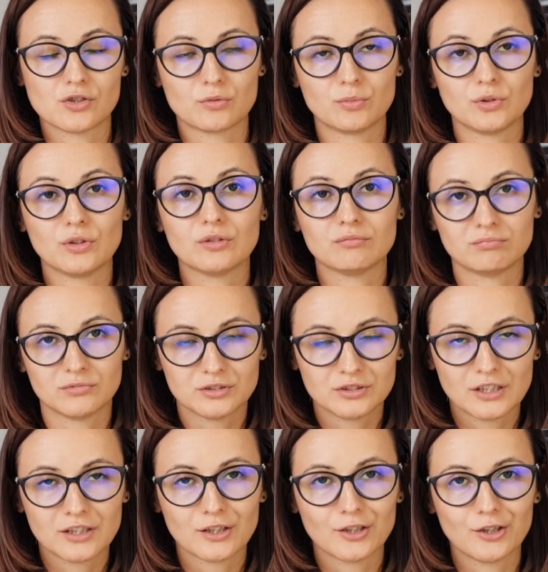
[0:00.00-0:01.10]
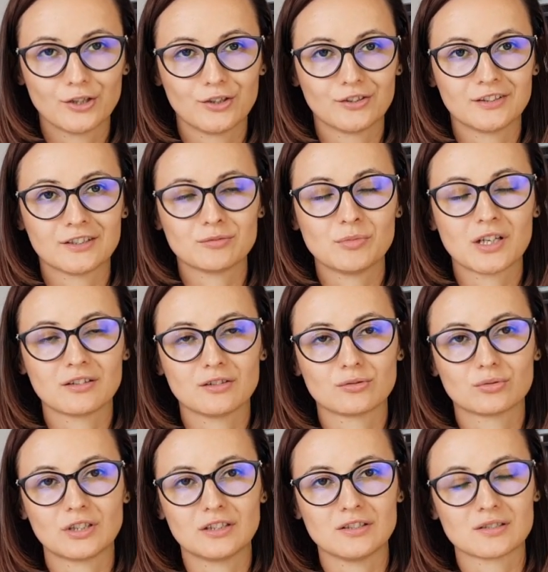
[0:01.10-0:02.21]
żeby nie e, nadmiernie
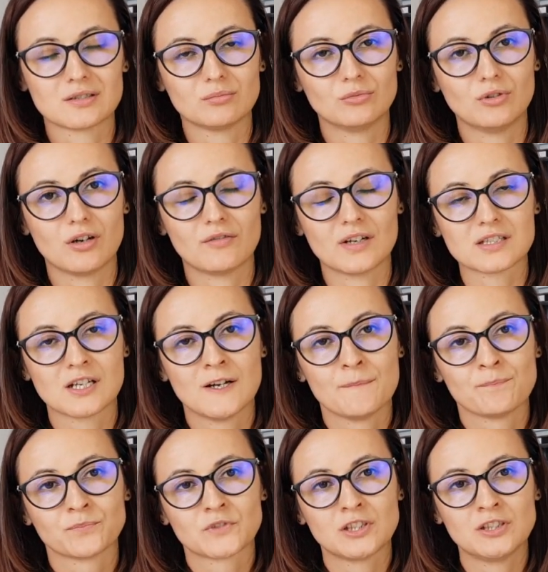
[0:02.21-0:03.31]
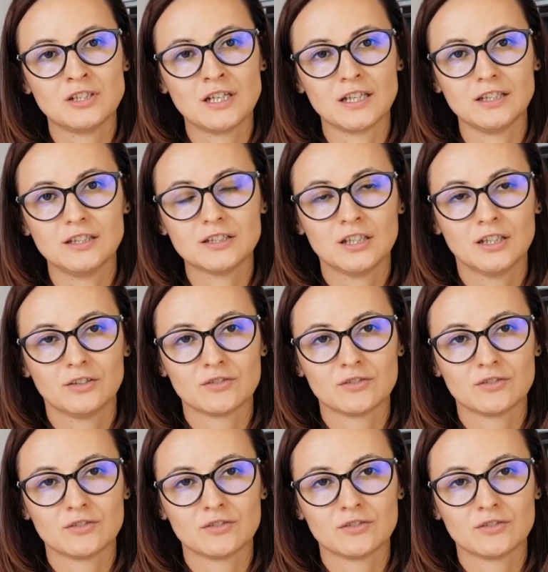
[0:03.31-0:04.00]
tutaj nie stymulować tych jelit,